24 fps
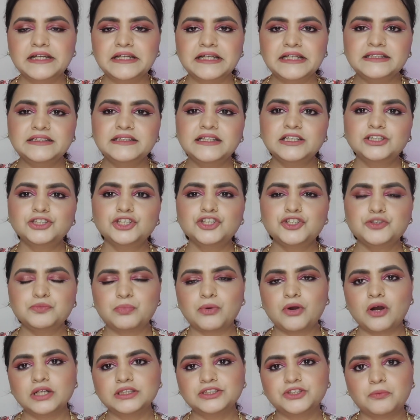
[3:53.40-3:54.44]
इसने जो
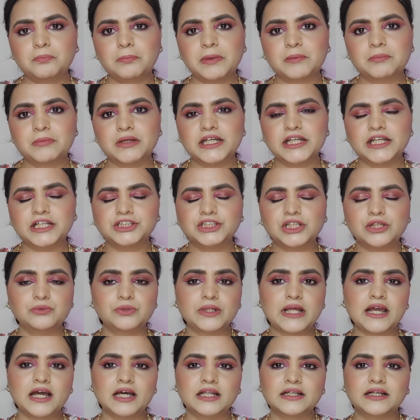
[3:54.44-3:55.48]
स्पॉट्स और पिगमेंटेशन
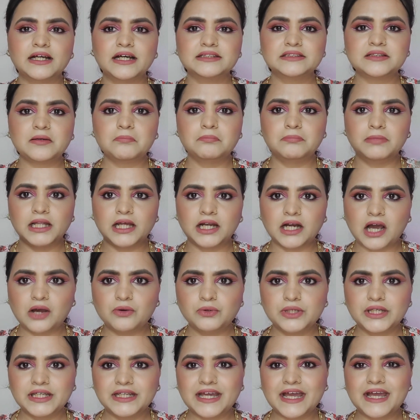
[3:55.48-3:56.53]
ने हल्का सा ब्लर
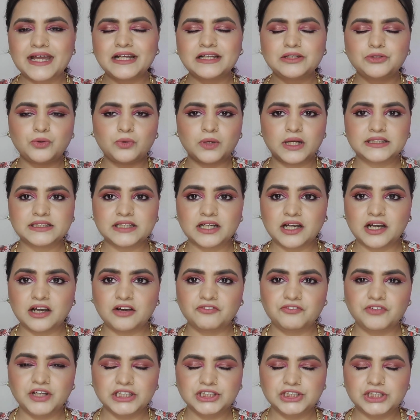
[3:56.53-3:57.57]
आउट किया है थोड़ा सा
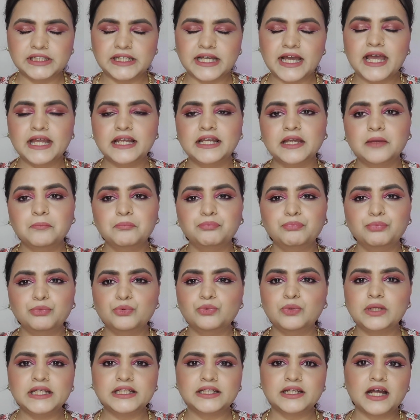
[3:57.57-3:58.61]
कवरेज दिया है लेकिन
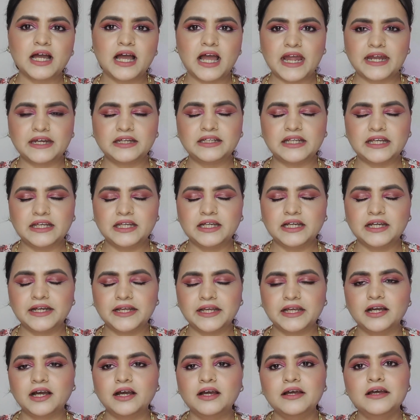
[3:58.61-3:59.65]
पूरी तरह हाइट नहीं
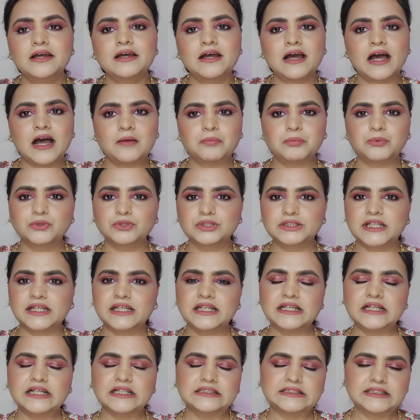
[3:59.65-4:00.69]
करेगा आपको उसके
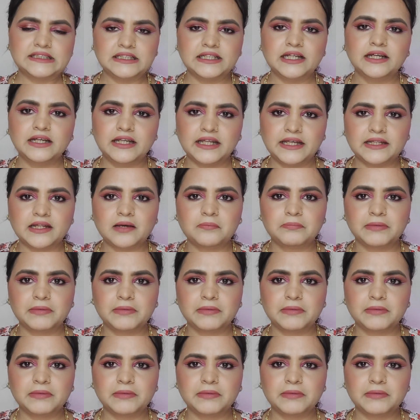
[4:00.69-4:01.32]
लिए कंसीलर लेना